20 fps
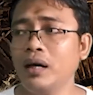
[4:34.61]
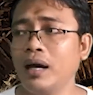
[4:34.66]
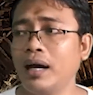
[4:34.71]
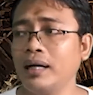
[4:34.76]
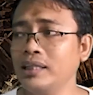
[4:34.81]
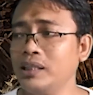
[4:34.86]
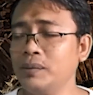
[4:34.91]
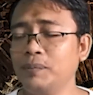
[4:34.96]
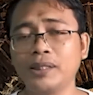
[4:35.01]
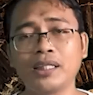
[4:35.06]

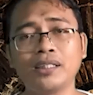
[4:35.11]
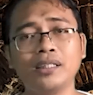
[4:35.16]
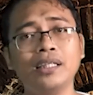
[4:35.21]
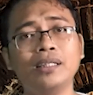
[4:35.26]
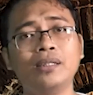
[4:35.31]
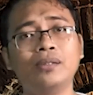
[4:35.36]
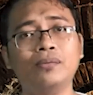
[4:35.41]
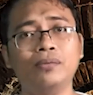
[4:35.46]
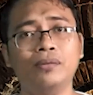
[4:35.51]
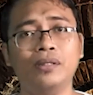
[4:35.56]
Hanya sebatas
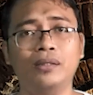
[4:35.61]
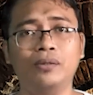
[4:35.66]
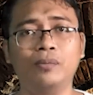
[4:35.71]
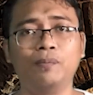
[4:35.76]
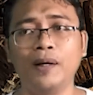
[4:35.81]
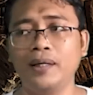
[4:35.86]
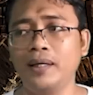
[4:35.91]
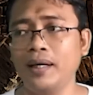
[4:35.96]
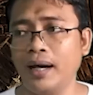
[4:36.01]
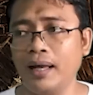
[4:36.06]
itu gitu.
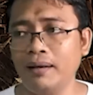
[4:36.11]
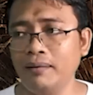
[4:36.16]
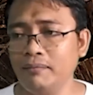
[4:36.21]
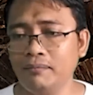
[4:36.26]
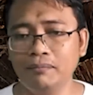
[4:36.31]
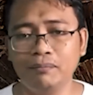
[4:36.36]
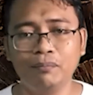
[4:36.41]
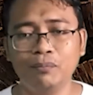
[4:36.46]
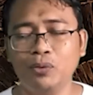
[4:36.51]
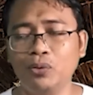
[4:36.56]

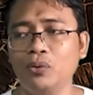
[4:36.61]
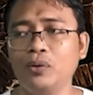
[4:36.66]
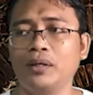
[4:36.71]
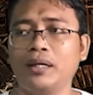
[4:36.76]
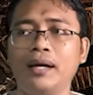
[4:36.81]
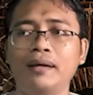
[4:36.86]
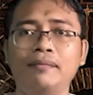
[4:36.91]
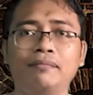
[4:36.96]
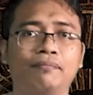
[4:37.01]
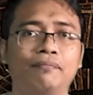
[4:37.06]
Padahal
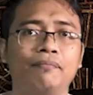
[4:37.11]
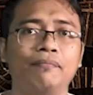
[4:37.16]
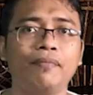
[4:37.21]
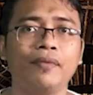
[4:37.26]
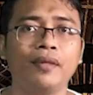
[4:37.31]
bukan.